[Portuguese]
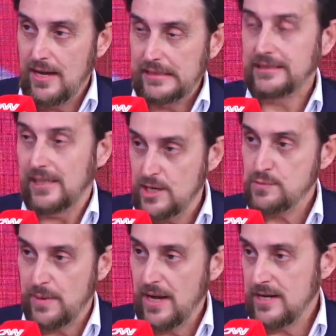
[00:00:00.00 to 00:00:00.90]
as três
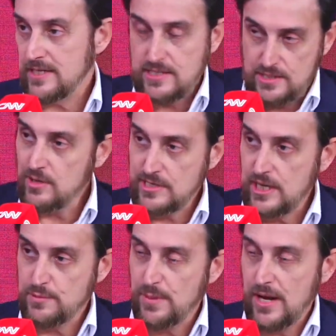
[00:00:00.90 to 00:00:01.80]
praças, que são as
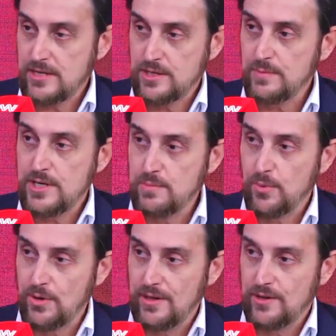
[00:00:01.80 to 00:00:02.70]
três praças mais
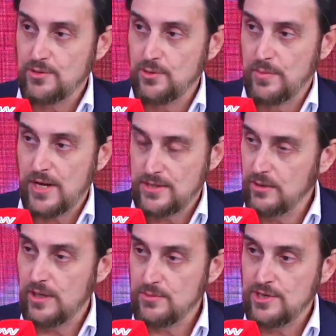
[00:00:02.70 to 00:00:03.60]
importantes do Brasil em
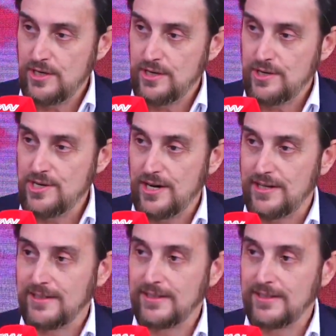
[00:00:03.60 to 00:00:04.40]
termos de, de renda.